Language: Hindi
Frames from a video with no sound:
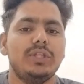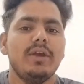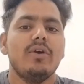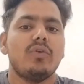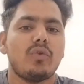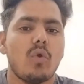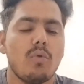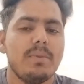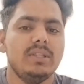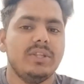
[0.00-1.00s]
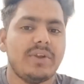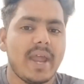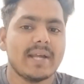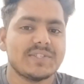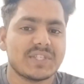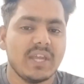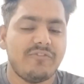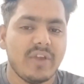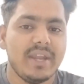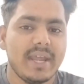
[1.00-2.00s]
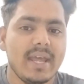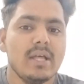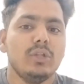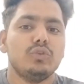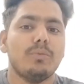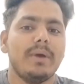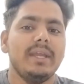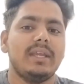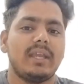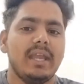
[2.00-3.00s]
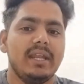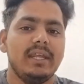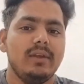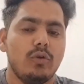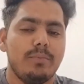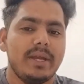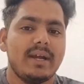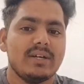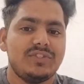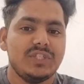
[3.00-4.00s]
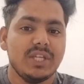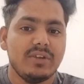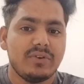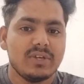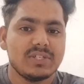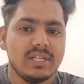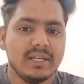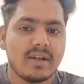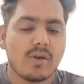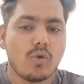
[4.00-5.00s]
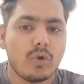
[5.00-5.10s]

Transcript: खुद रोमिन रैंक्स के फैन है तो भाई केनी ओमेगा जिन्हें रसलिंग का